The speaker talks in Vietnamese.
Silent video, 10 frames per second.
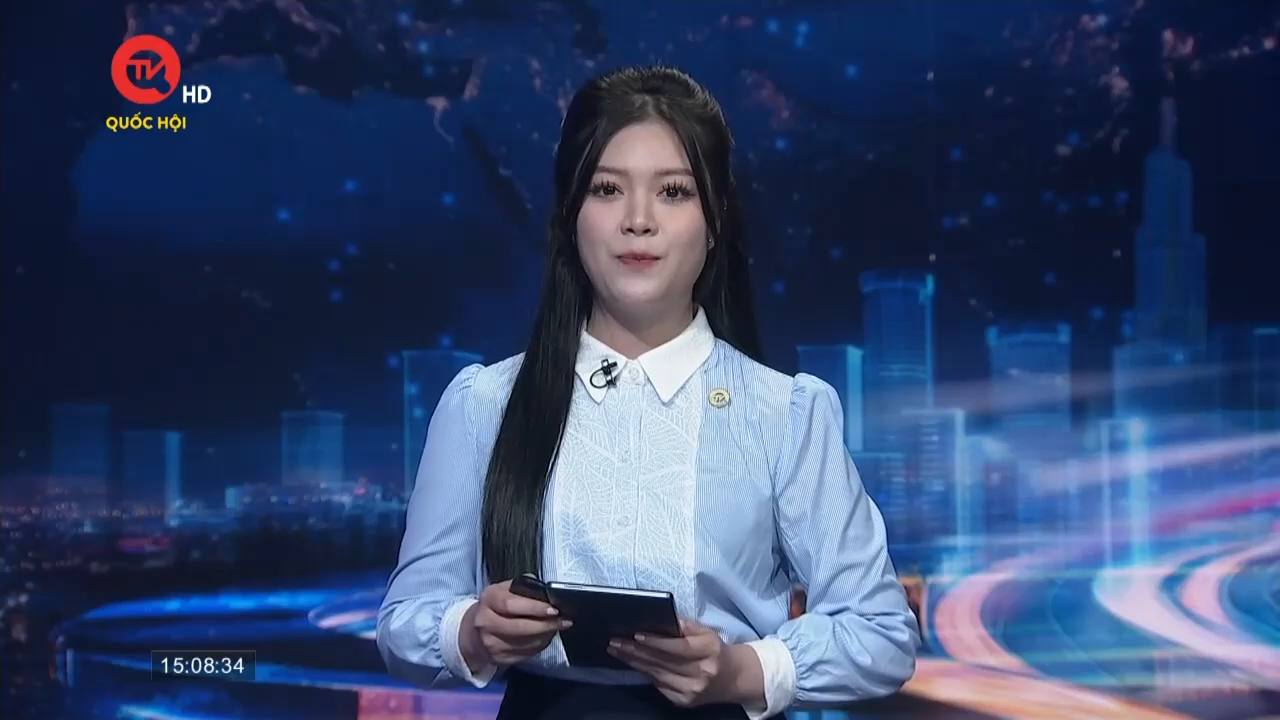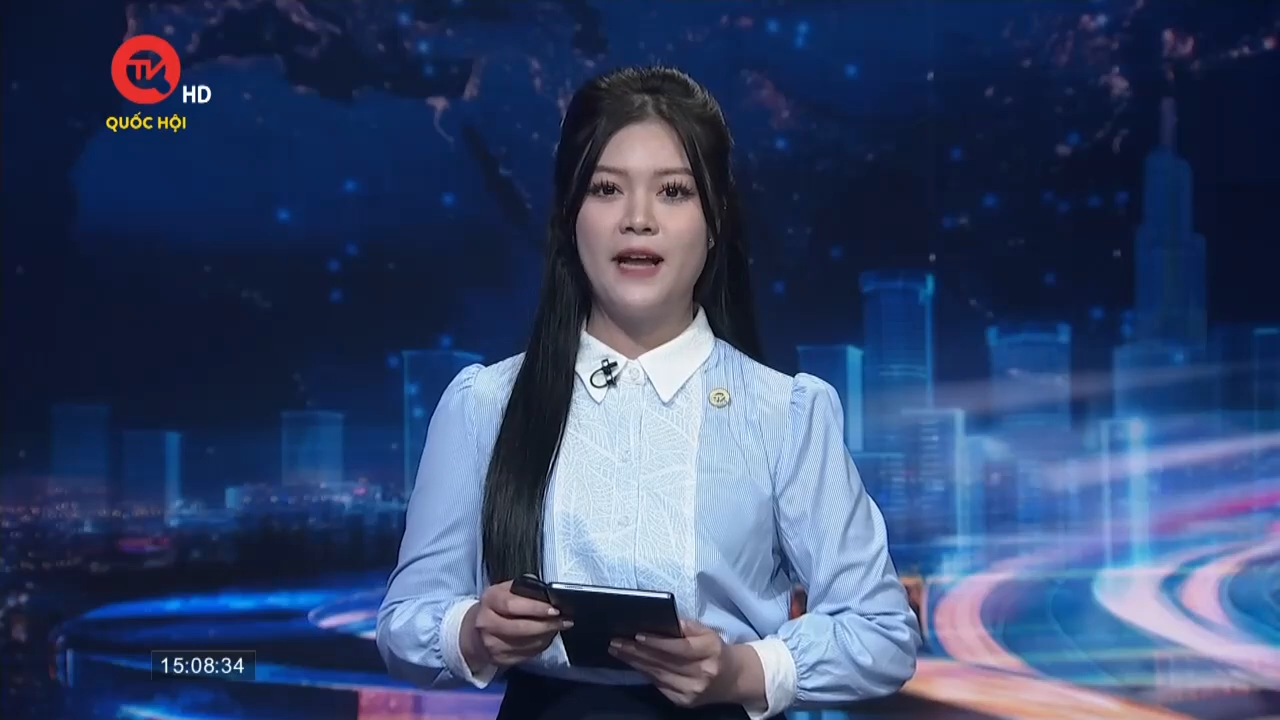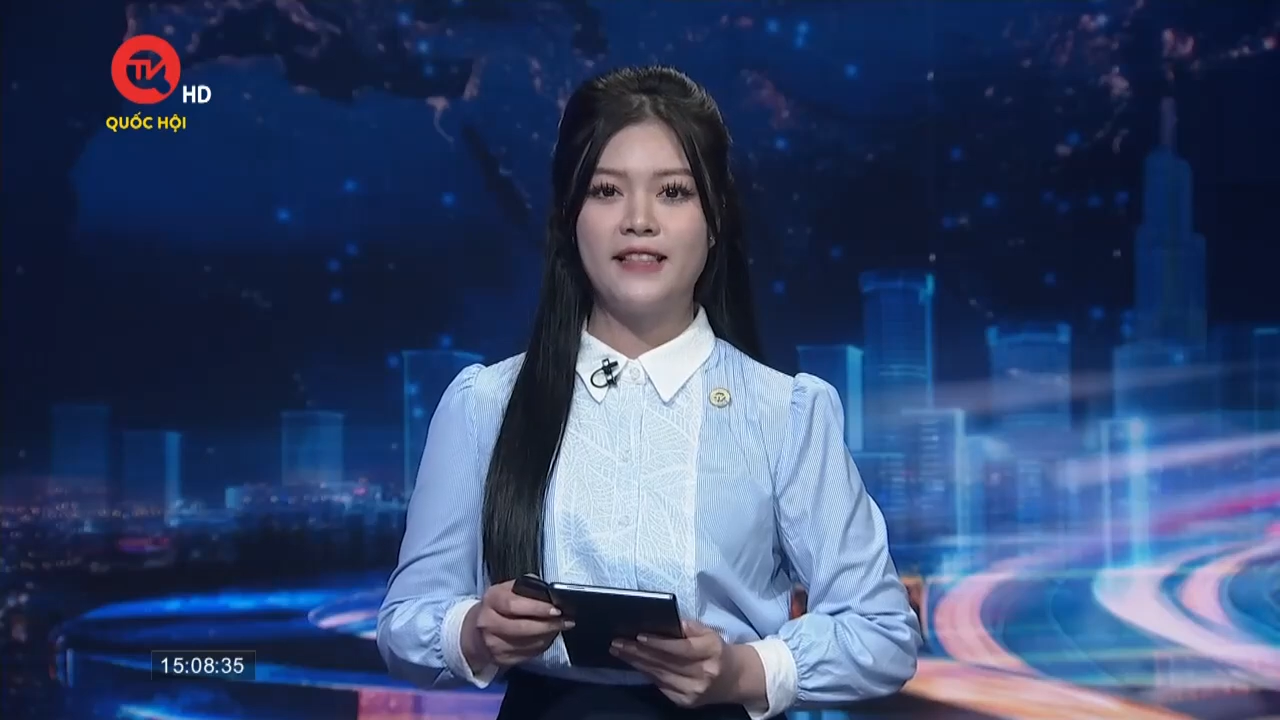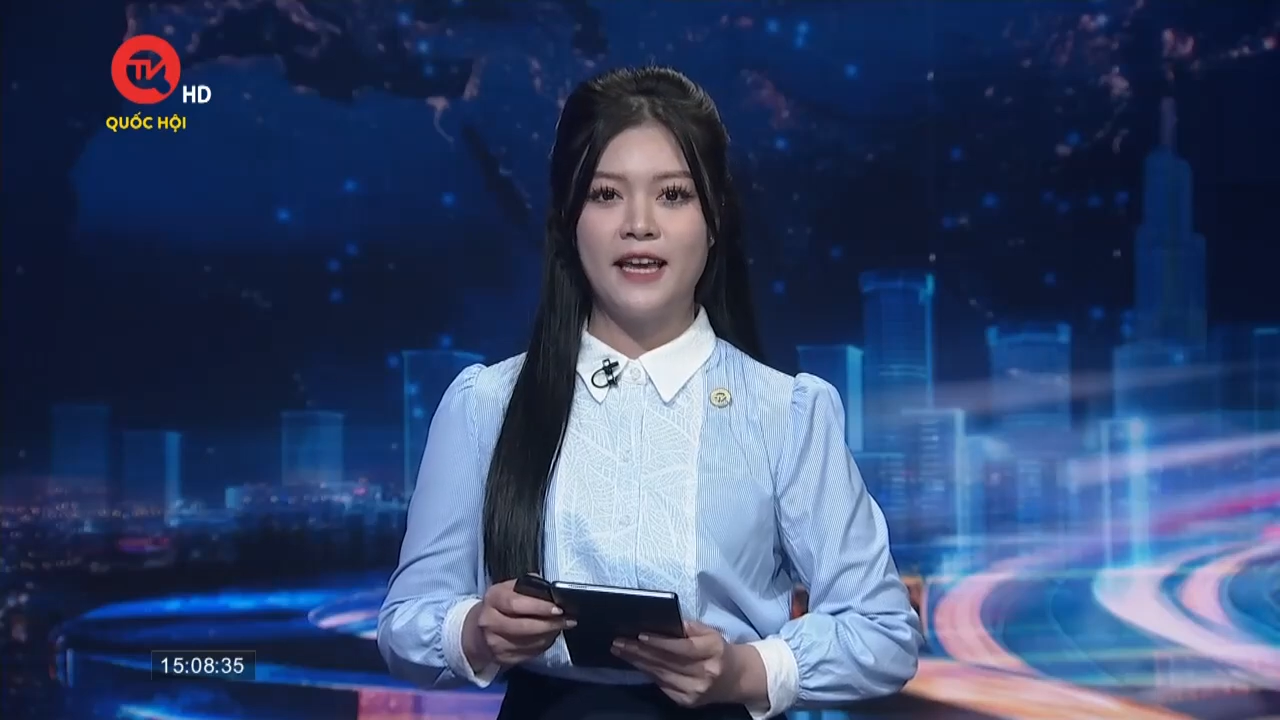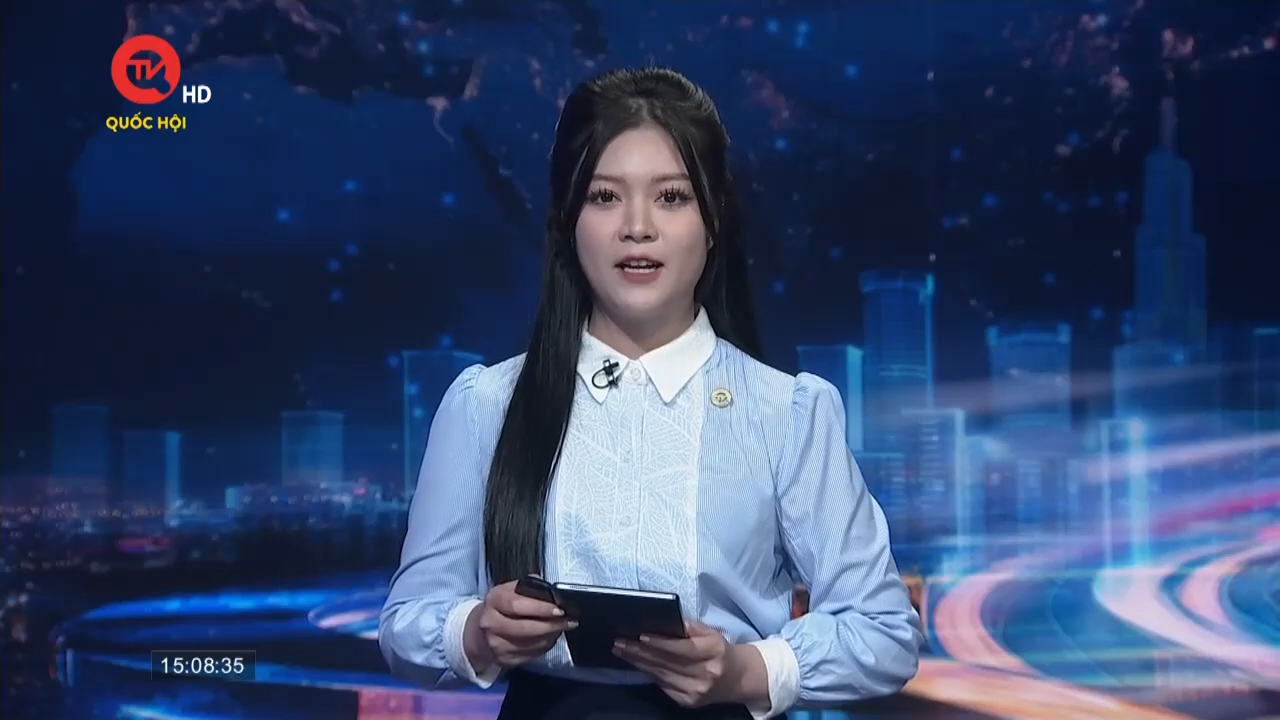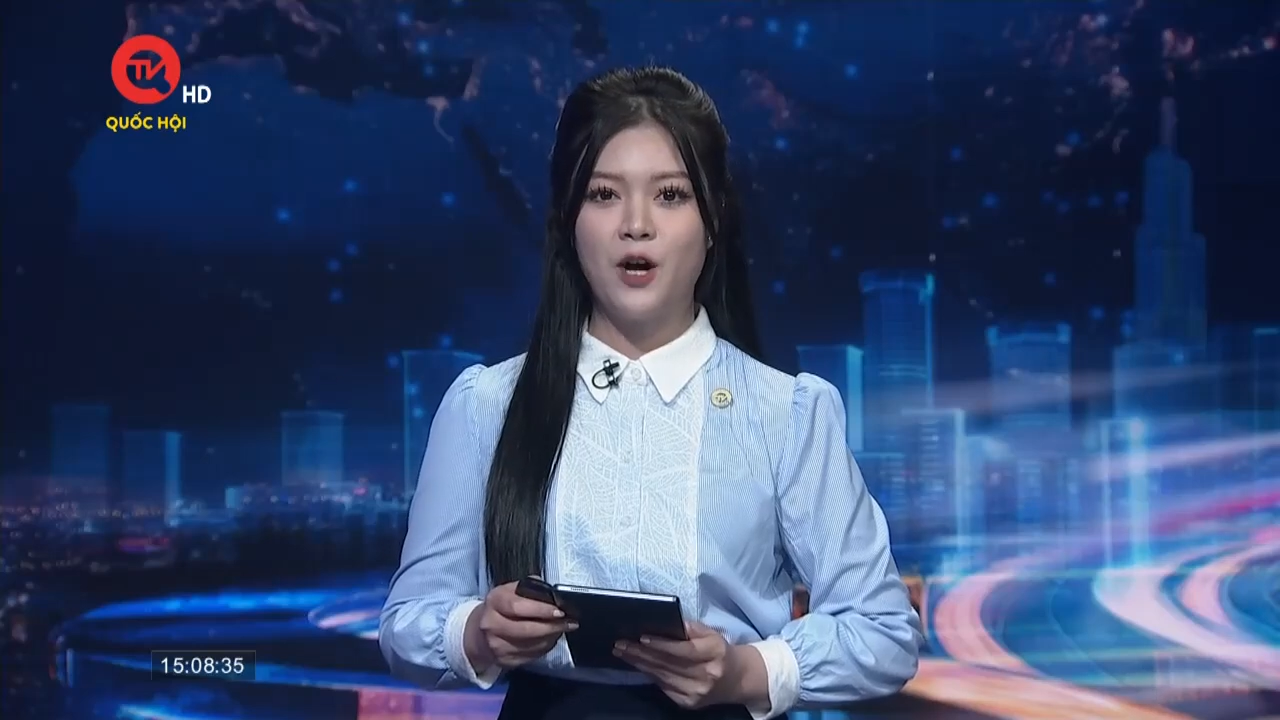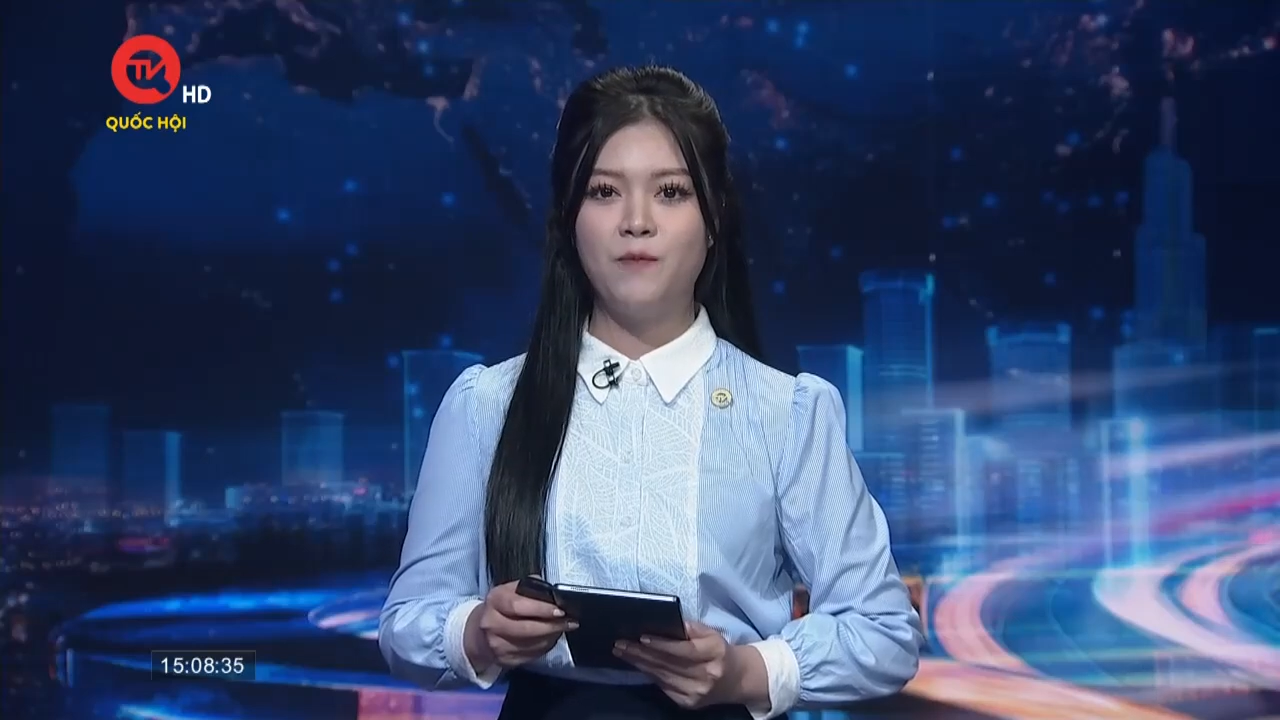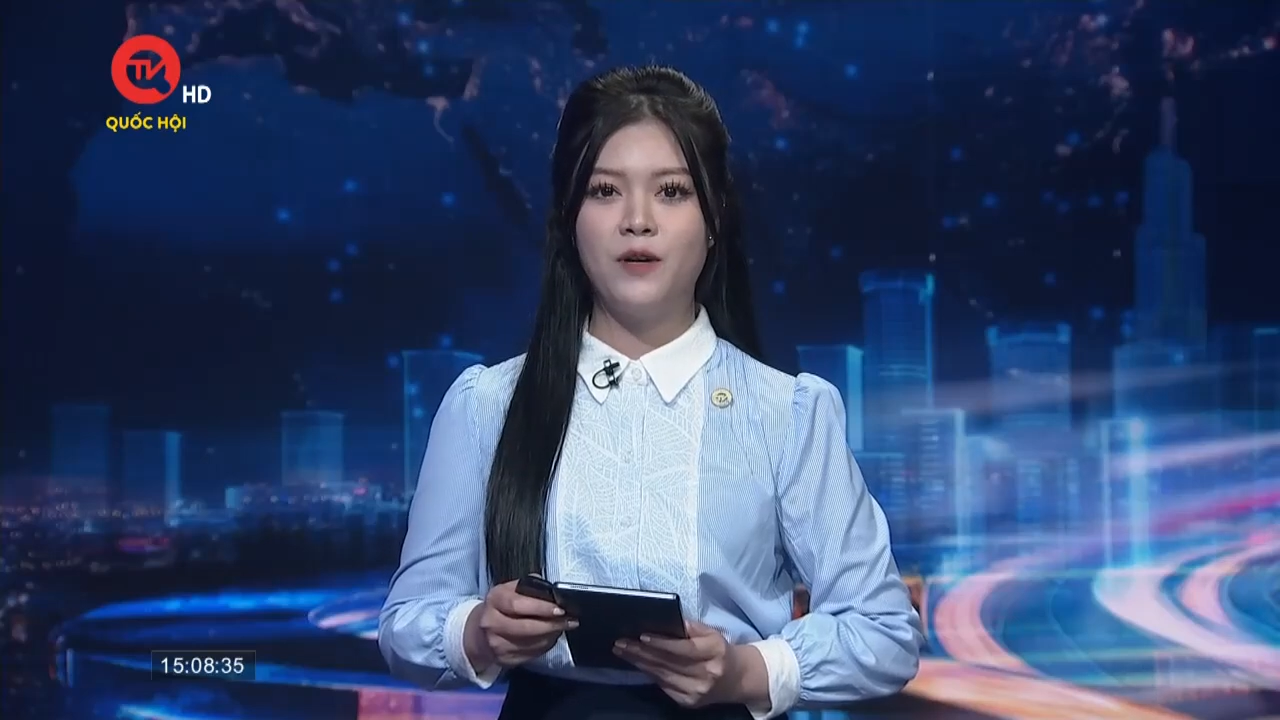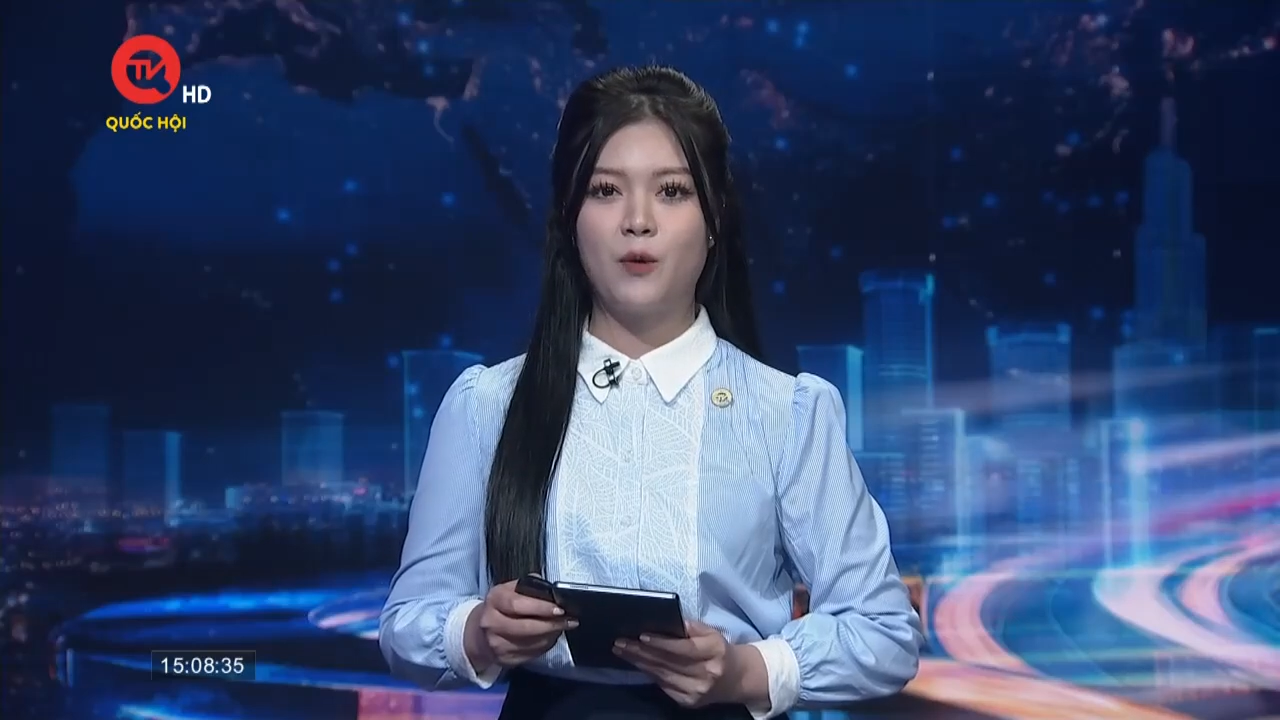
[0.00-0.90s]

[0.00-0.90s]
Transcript: đã thành công vượt